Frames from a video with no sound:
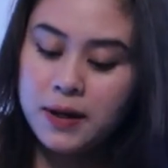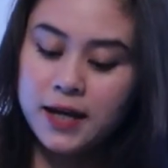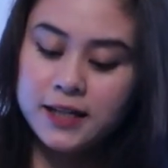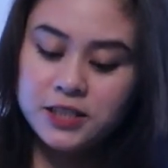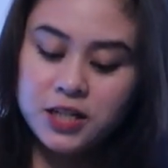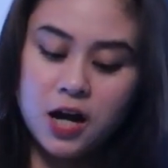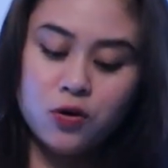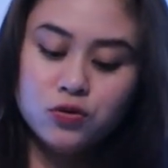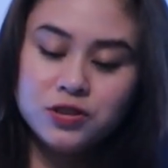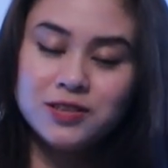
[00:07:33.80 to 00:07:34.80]
pakai
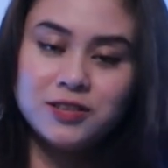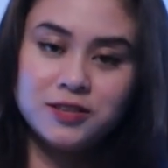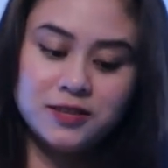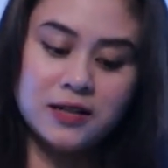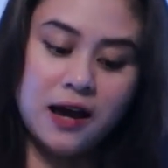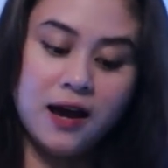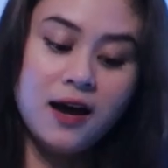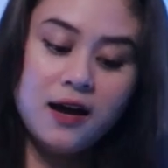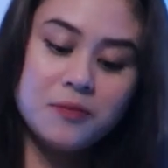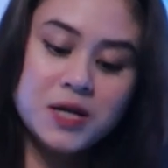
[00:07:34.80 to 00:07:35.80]
saus
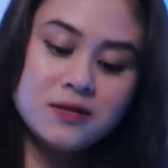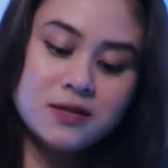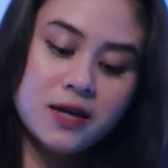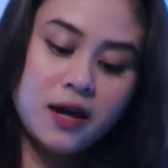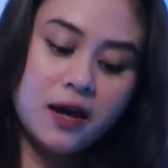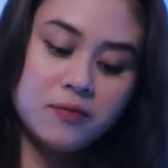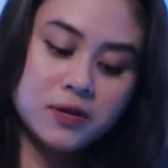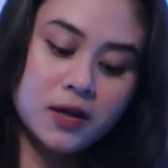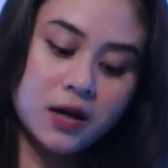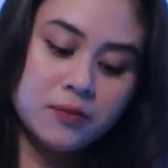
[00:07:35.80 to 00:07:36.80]
ABC
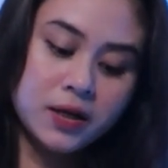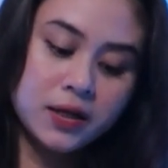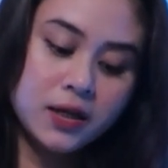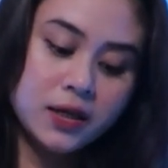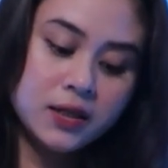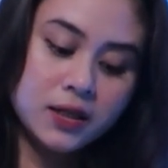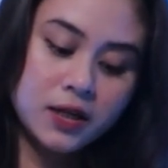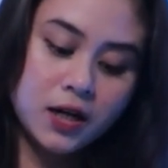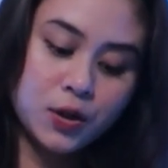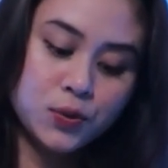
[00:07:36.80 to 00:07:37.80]
biar makin
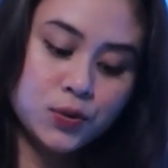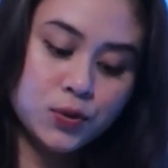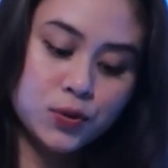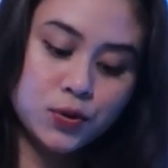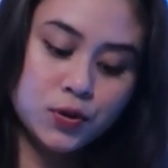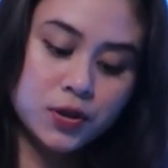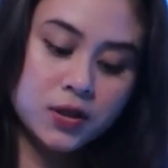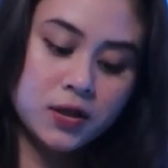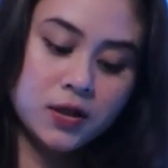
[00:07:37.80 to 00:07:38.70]
nyahut